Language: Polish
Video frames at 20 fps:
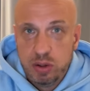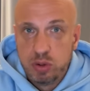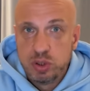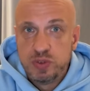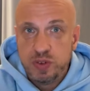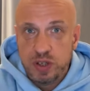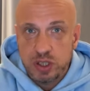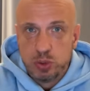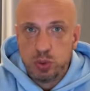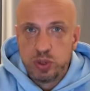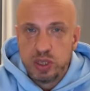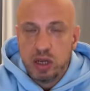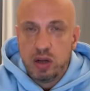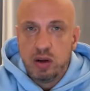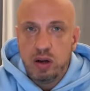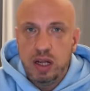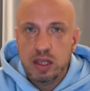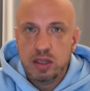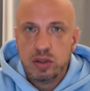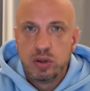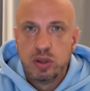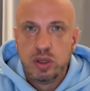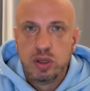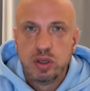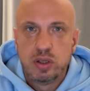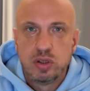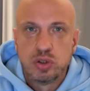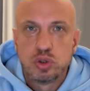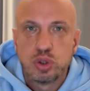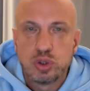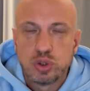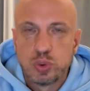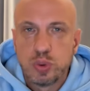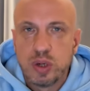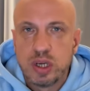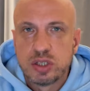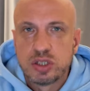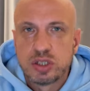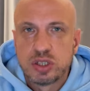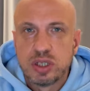Doświadczył tego Antony
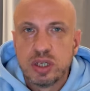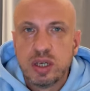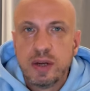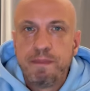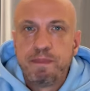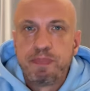Joshua czy